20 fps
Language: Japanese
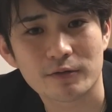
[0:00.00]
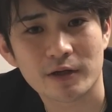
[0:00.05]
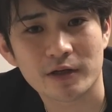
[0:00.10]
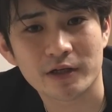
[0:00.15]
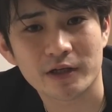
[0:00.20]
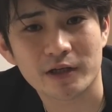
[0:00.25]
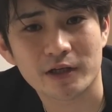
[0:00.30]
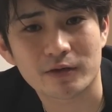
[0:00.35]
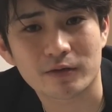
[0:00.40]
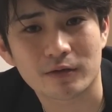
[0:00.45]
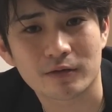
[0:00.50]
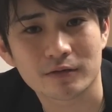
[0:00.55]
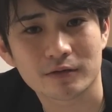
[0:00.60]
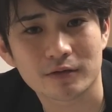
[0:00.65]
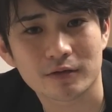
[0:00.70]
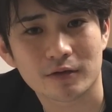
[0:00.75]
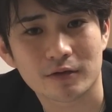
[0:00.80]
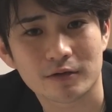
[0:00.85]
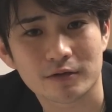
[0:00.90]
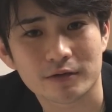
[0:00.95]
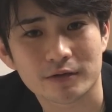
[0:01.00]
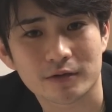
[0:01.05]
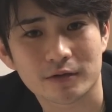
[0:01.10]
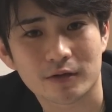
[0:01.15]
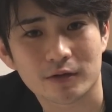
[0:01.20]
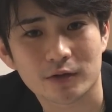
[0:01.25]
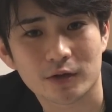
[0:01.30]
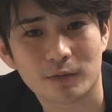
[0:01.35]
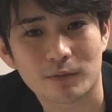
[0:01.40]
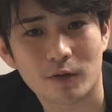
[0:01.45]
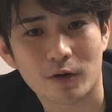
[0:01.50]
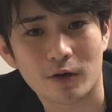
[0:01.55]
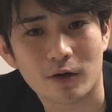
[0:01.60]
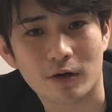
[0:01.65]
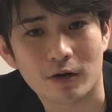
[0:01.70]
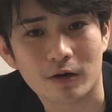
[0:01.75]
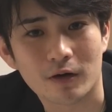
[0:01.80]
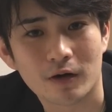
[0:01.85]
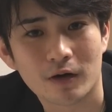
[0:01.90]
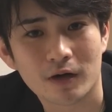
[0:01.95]
上にコントロールすること
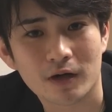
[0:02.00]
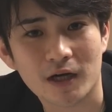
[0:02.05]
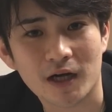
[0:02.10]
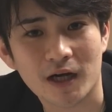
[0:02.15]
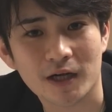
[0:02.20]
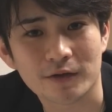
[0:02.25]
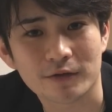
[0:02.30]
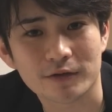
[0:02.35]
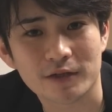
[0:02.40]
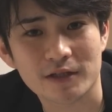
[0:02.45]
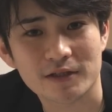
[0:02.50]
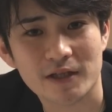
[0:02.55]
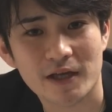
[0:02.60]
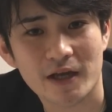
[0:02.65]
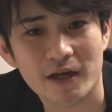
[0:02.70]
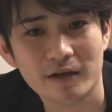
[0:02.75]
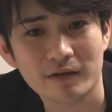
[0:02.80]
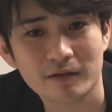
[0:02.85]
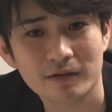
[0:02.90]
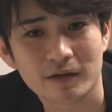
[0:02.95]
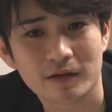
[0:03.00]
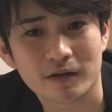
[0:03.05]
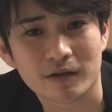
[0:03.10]
も可能だぜ